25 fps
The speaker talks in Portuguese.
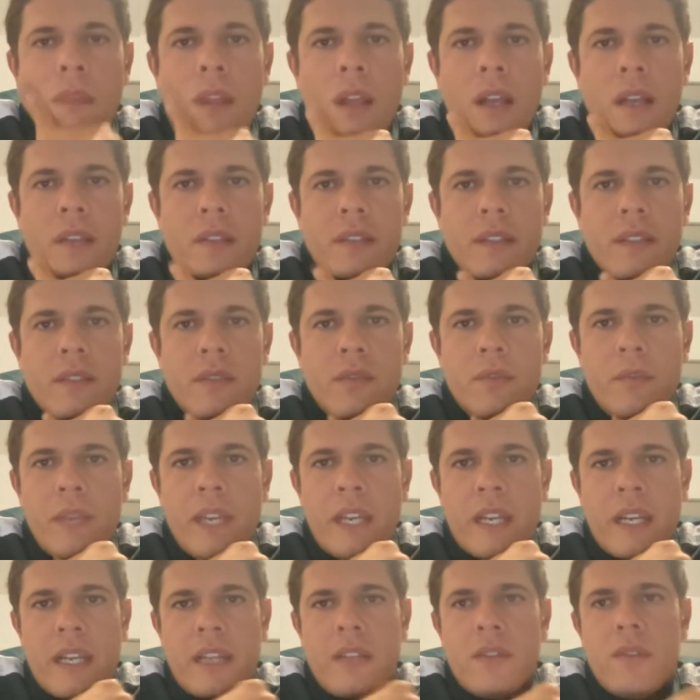Às vezes o
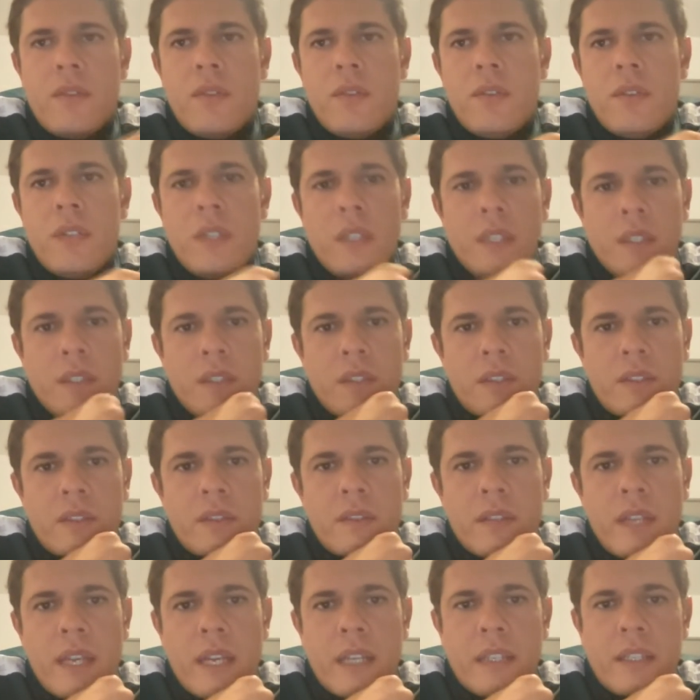mercado
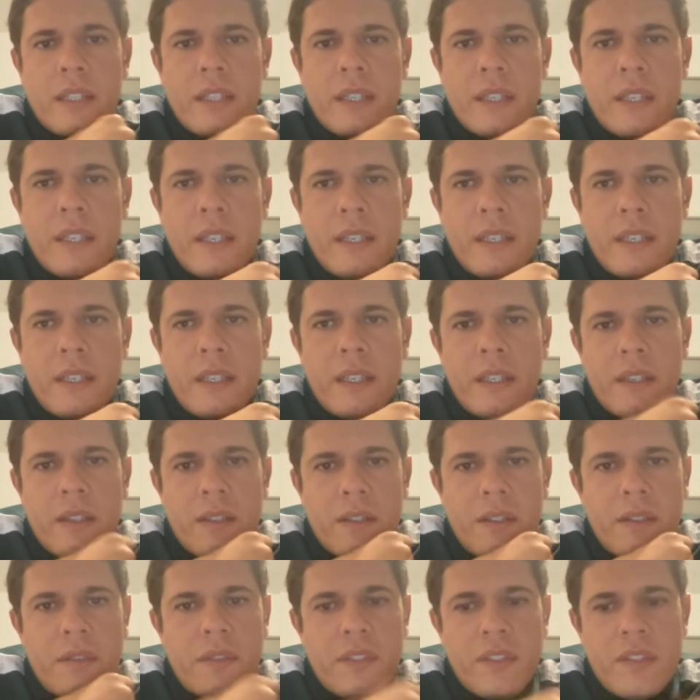é, é, é,
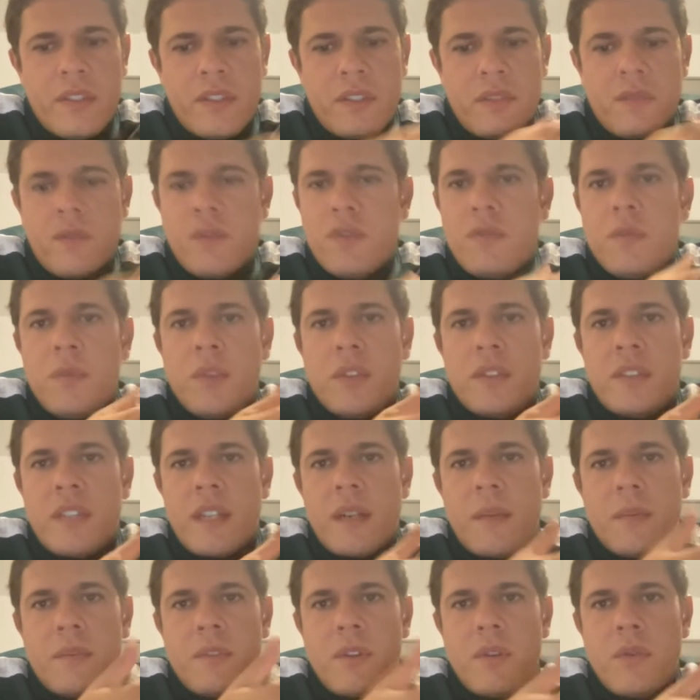talvez nós nos
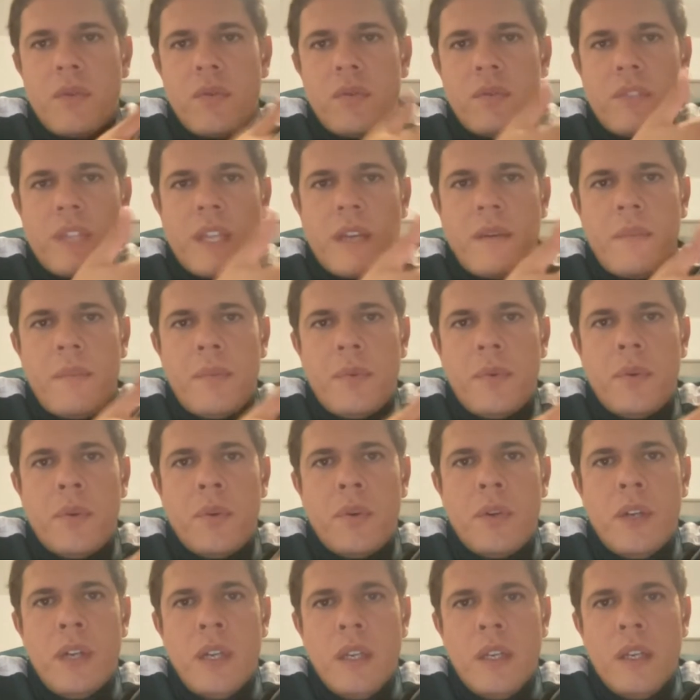mostramos algum
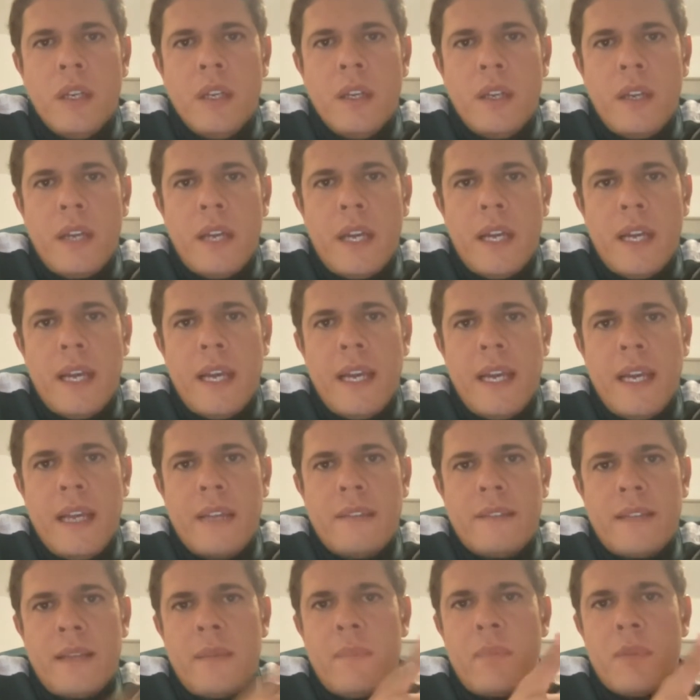tempo é,
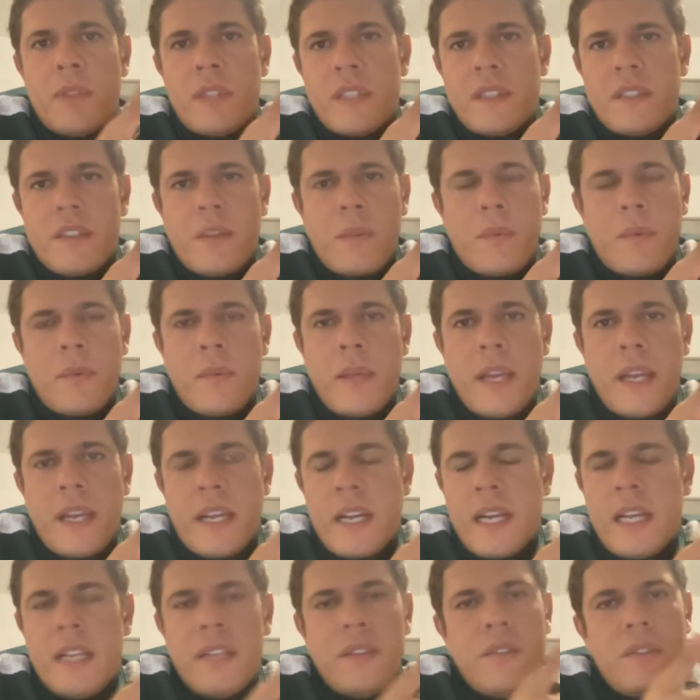sem potencial para o
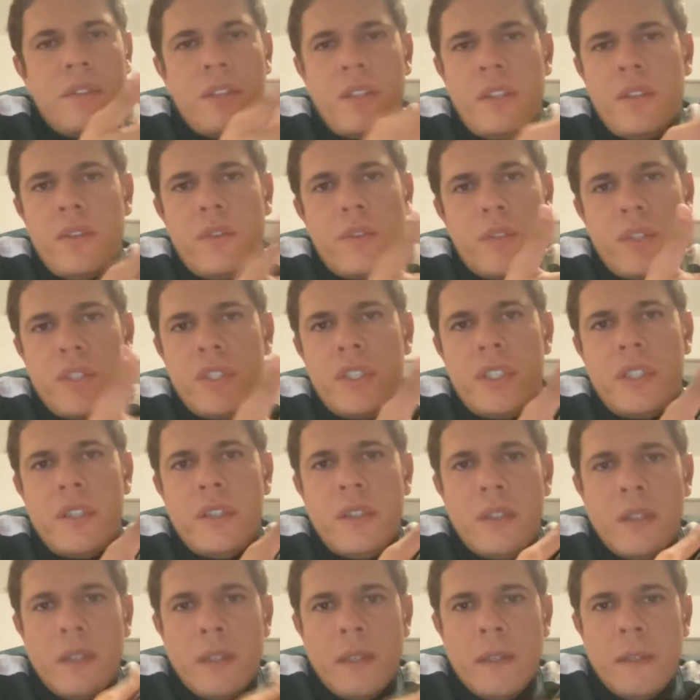mercado e
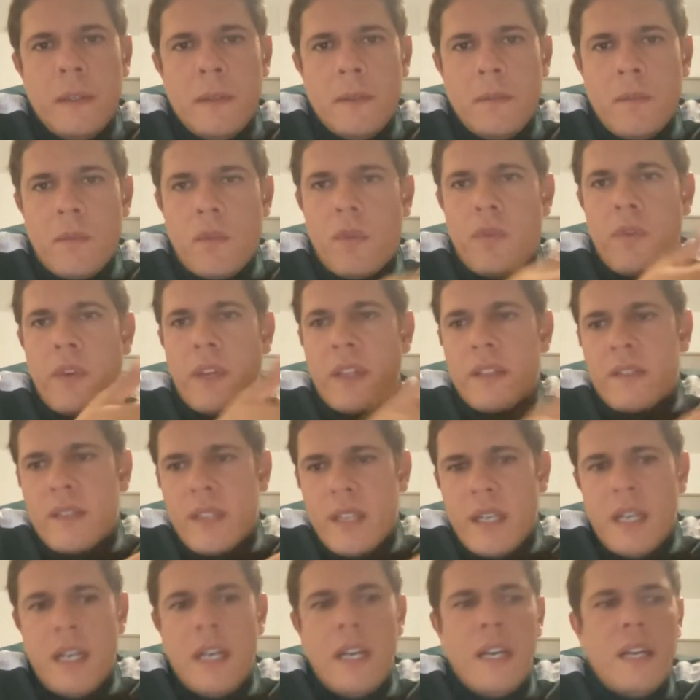hoje
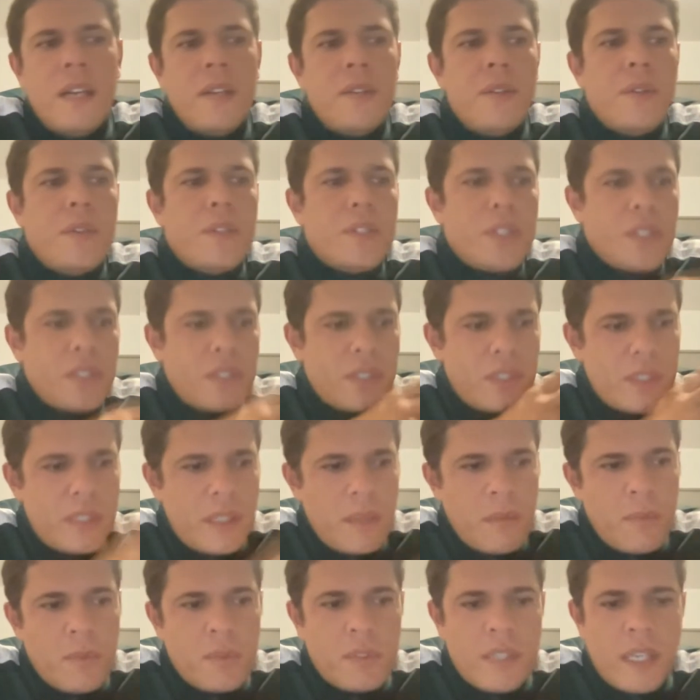conversando, a gente
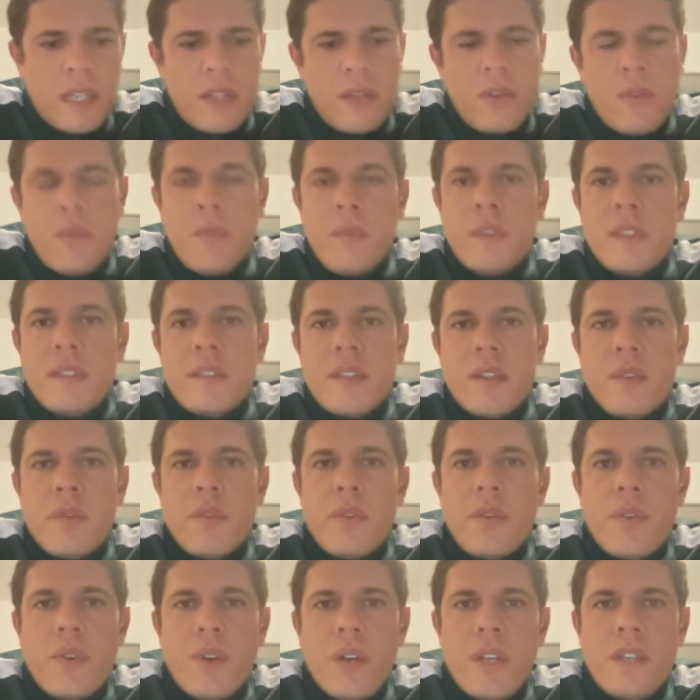tem buscado algumas
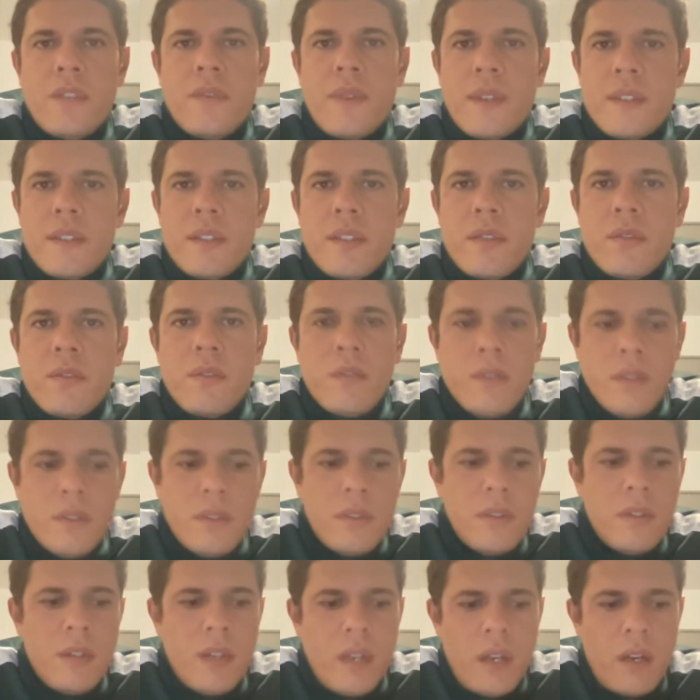reuniões, fazendo
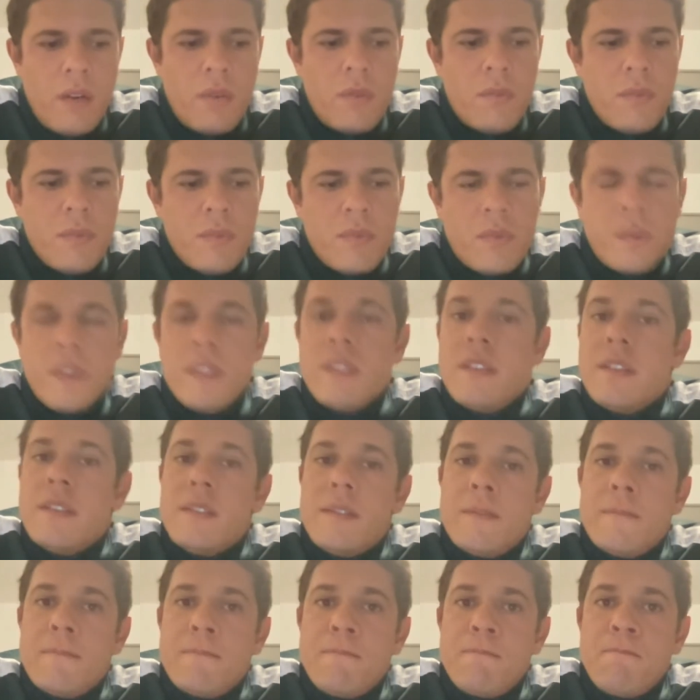algumas
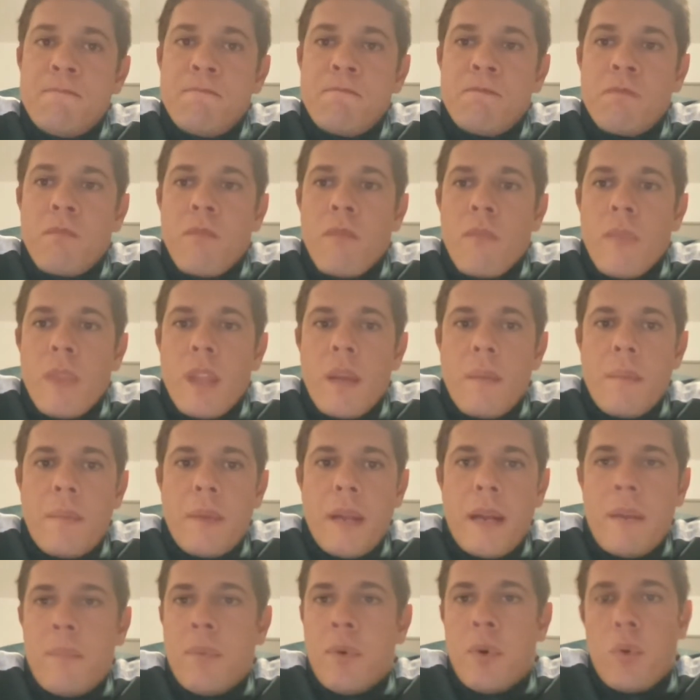coisas
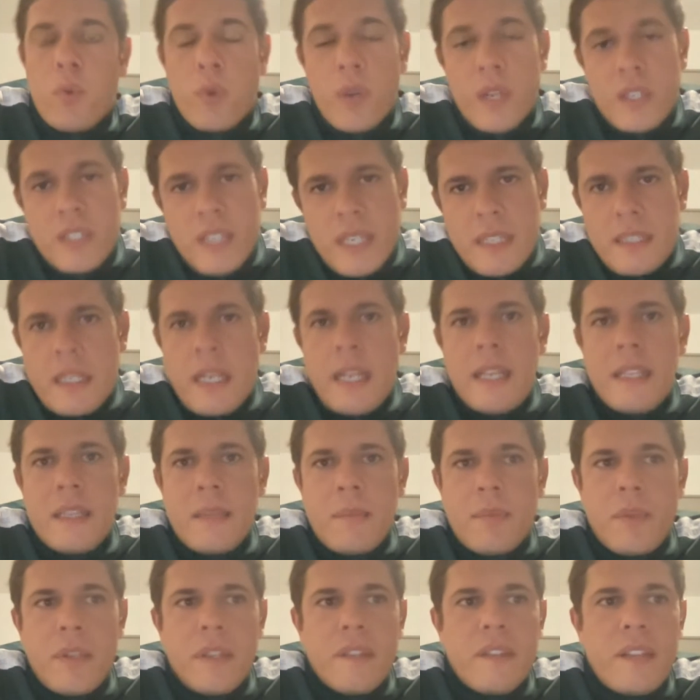para a procura de
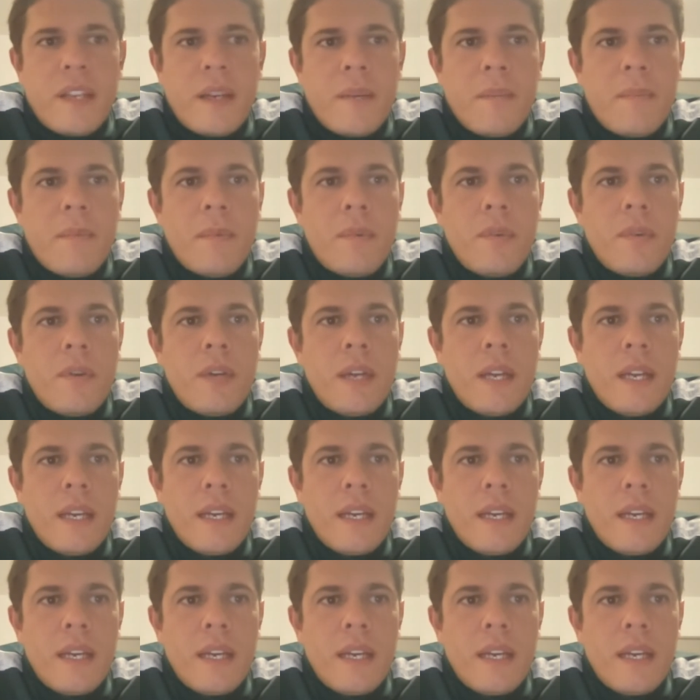atleta, por exemplo,